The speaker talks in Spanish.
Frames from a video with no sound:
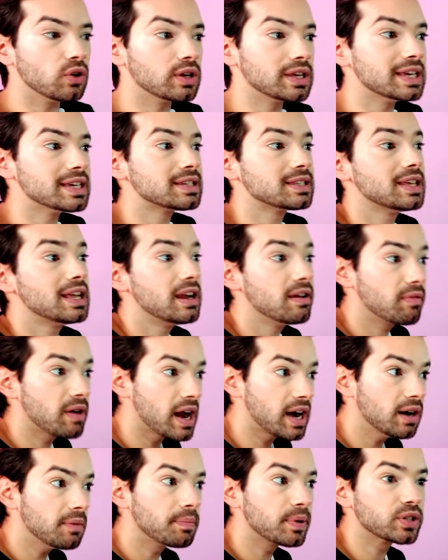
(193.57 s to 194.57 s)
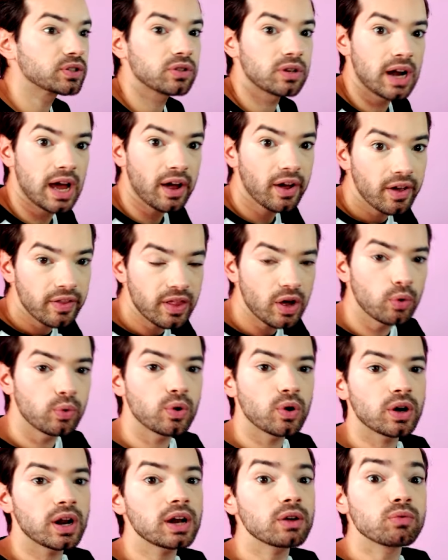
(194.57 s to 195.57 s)
y es celebrar el personaje de
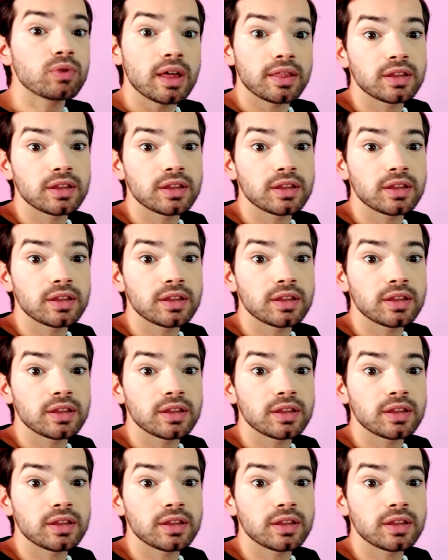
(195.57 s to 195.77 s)
Aurora en una